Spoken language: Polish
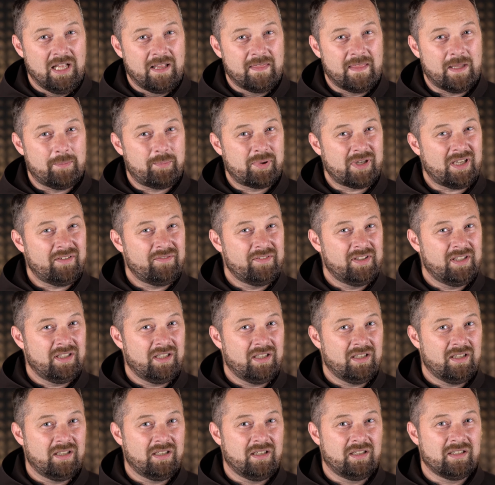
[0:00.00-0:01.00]

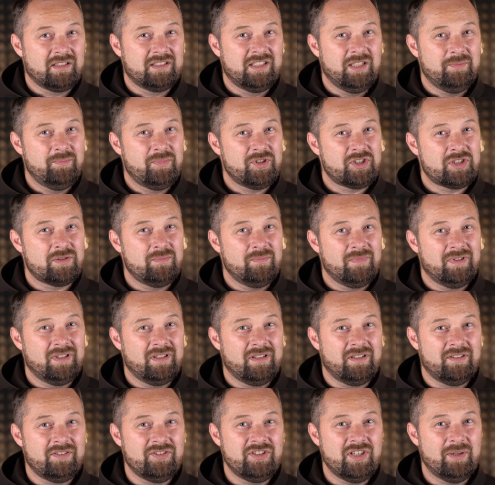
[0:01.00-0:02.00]
Naprawdę,
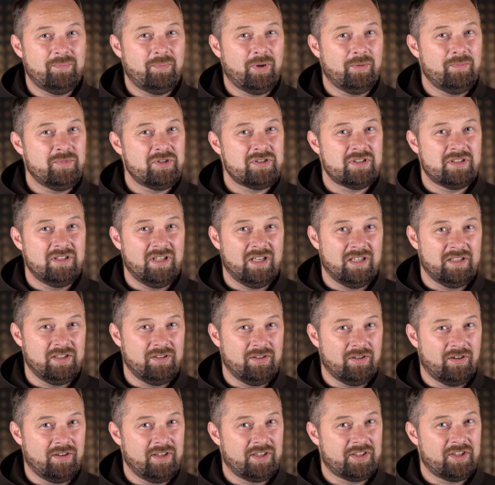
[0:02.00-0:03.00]
gdybyśmy nie pomyśleli
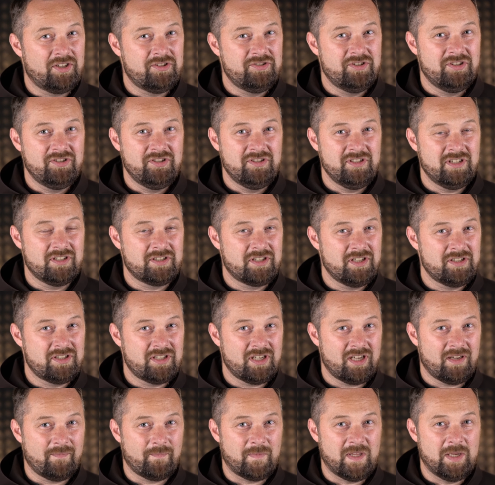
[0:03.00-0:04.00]
o jakiejś dziedzinie
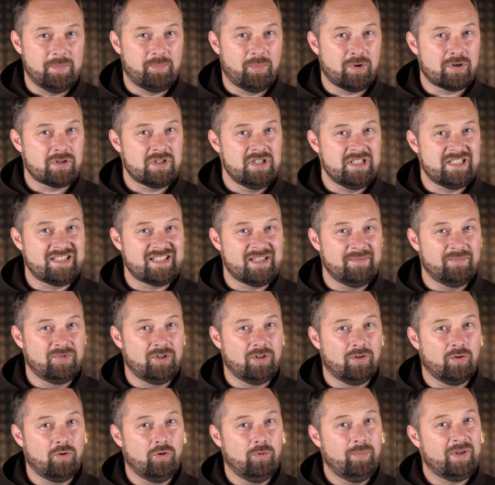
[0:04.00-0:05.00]
życia i poszli z tym
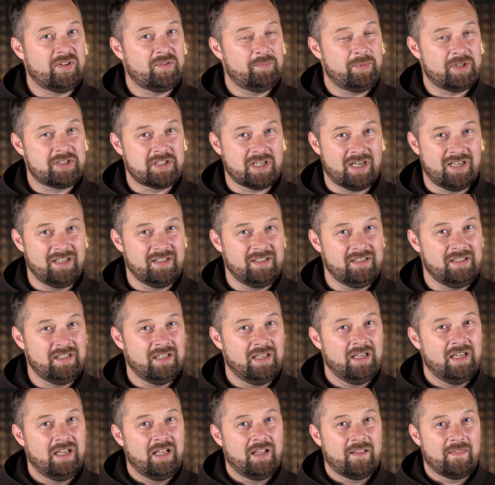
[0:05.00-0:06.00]
do ubezpieczalni,
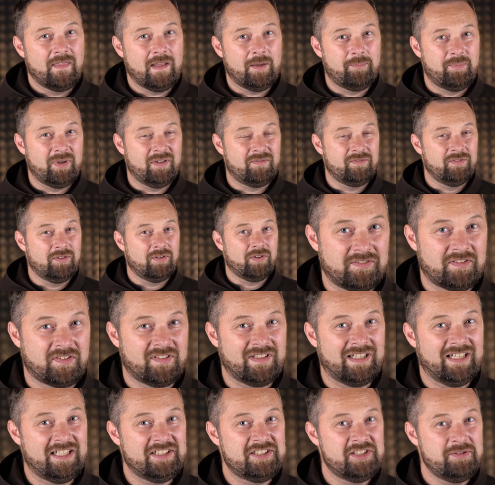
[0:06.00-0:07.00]
na pewno
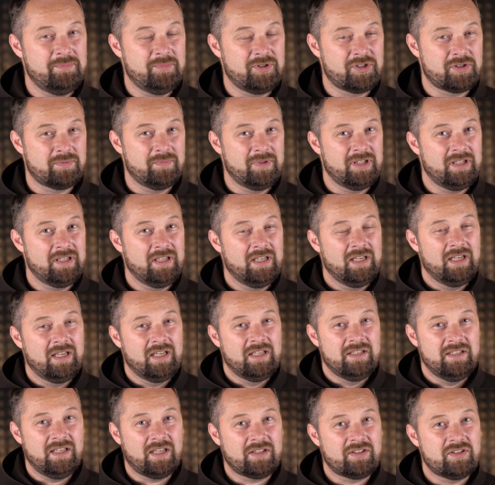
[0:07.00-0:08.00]
znaleźlibyśmy
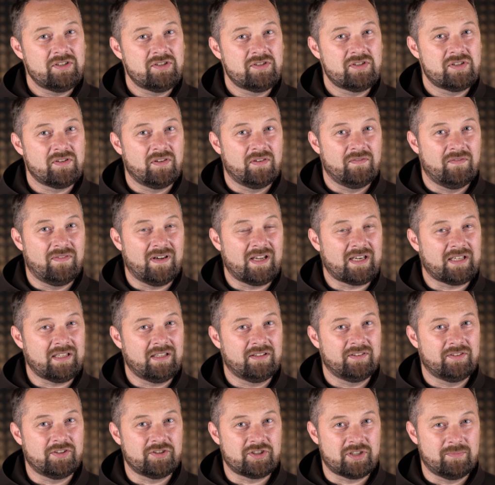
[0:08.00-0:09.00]
jakiś
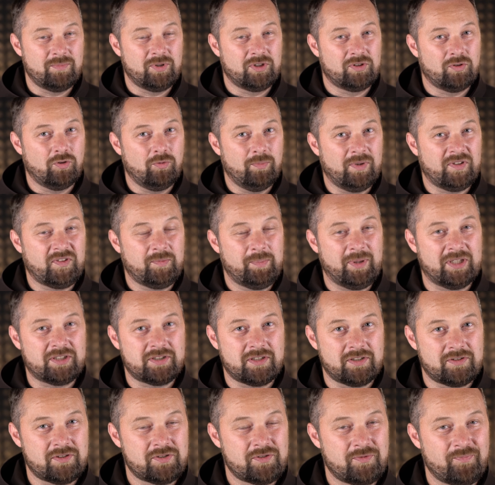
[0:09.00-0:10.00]
wariant, żeby to
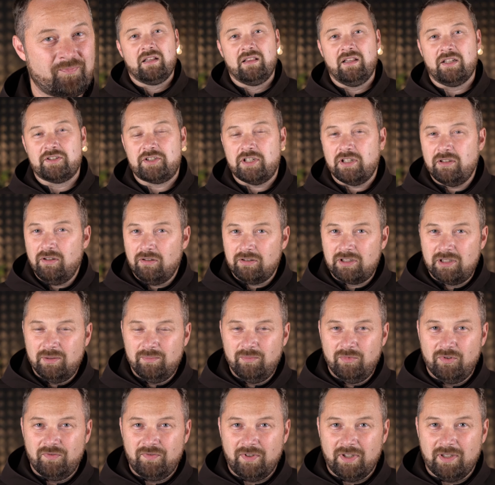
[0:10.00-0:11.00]
ubezpieczyć. Dlaczego o tym
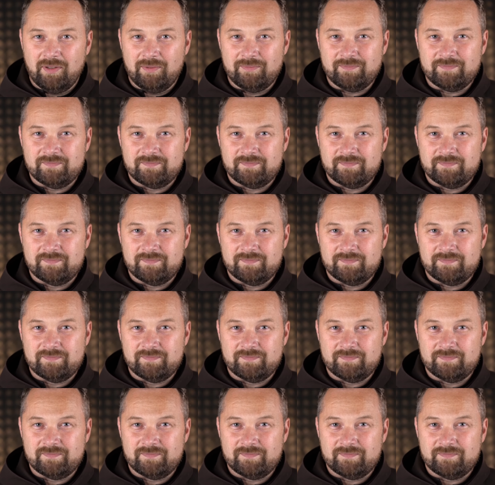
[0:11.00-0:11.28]
mówię?